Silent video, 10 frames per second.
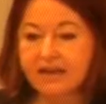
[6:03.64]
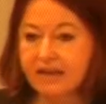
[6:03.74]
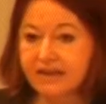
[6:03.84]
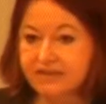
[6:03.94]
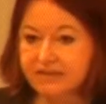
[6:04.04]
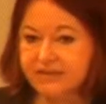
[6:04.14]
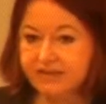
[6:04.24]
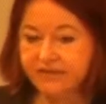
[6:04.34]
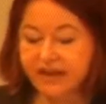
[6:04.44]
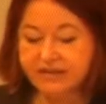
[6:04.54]
y
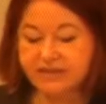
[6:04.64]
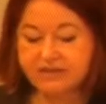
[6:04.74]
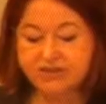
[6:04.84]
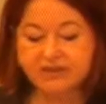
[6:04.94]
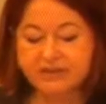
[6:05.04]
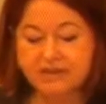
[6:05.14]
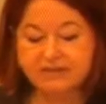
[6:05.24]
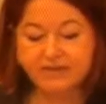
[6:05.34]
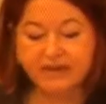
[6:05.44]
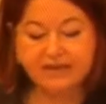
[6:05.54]
disadvantage,
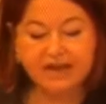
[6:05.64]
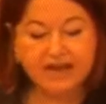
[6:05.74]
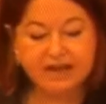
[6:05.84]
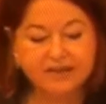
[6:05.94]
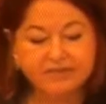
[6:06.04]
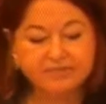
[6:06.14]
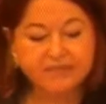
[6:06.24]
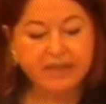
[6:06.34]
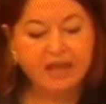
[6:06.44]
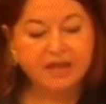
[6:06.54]
desventaja,
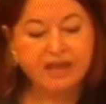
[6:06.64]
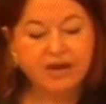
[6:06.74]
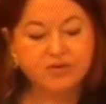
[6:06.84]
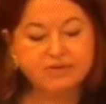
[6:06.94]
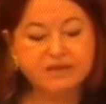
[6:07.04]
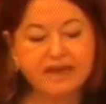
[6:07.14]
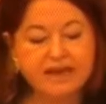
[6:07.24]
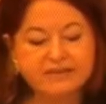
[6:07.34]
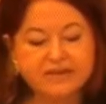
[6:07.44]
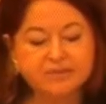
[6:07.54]
usa
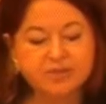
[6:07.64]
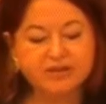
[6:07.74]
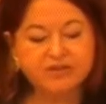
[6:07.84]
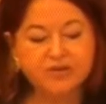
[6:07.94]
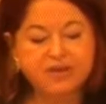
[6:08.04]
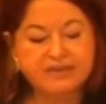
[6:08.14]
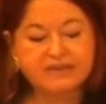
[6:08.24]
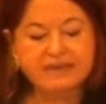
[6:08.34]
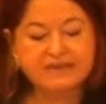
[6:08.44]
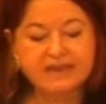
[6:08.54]
las expresiones
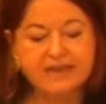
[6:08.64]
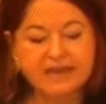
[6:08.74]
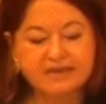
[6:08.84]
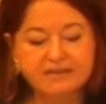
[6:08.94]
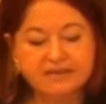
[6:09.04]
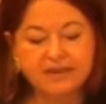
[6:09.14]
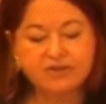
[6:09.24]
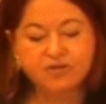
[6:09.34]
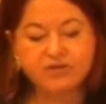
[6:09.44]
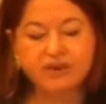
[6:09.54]
sencillas,
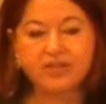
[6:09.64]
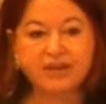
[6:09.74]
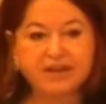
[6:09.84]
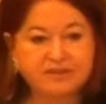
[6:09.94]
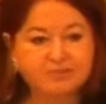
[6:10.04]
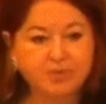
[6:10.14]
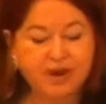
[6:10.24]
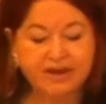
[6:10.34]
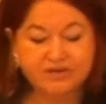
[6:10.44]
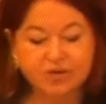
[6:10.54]
good things,
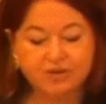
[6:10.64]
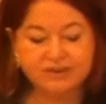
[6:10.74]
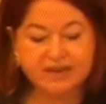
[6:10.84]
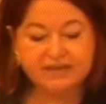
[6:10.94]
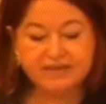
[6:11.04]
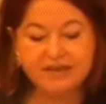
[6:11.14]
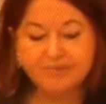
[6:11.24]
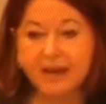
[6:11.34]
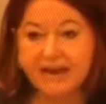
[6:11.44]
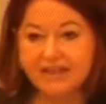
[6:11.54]
buenas cosas, y
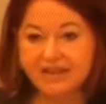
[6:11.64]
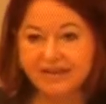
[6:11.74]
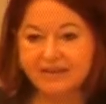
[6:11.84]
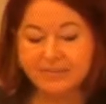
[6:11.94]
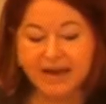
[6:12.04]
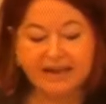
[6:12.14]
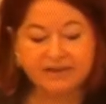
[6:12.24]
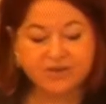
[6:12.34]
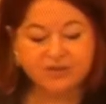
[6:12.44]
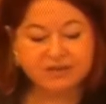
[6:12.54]
bad things, malas
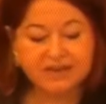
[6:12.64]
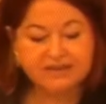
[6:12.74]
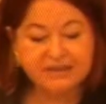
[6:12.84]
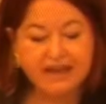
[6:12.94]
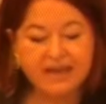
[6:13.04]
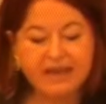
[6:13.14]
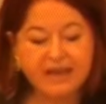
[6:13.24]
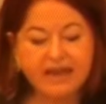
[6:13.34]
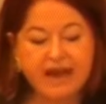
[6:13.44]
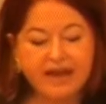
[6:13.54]
cosas,
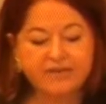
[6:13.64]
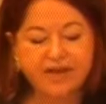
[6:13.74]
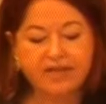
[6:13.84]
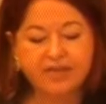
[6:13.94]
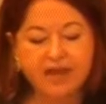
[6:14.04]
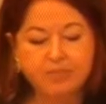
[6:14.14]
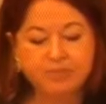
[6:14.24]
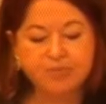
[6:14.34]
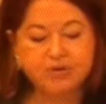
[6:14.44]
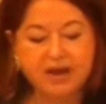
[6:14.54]
y a la vez
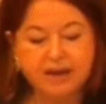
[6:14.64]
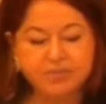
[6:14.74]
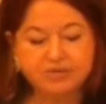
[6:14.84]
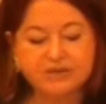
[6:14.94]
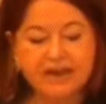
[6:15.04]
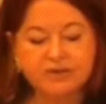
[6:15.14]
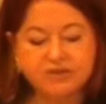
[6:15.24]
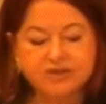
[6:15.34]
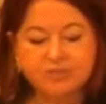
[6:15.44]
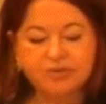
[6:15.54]
apunta los
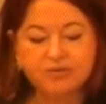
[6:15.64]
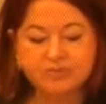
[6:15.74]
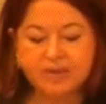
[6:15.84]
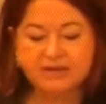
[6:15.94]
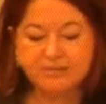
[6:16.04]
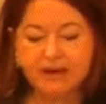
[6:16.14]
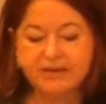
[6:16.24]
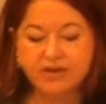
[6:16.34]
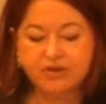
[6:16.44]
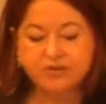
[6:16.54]
símbolos
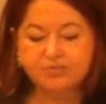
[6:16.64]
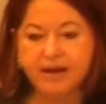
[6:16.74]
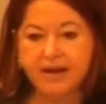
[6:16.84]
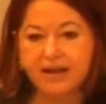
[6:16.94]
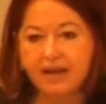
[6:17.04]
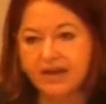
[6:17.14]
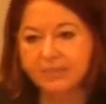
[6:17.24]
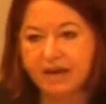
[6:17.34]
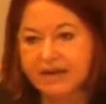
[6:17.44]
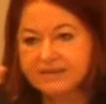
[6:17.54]
matemáticos para
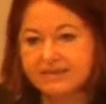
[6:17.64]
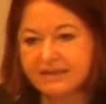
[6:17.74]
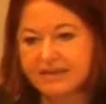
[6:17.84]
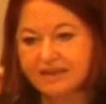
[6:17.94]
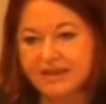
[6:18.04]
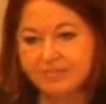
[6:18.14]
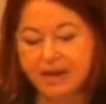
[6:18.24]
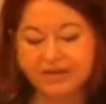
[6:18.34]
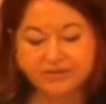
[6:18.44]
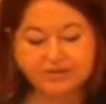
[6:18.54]
más y
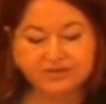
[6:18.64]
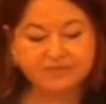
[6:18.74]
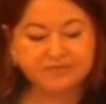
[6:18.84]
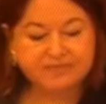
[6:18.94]
menos.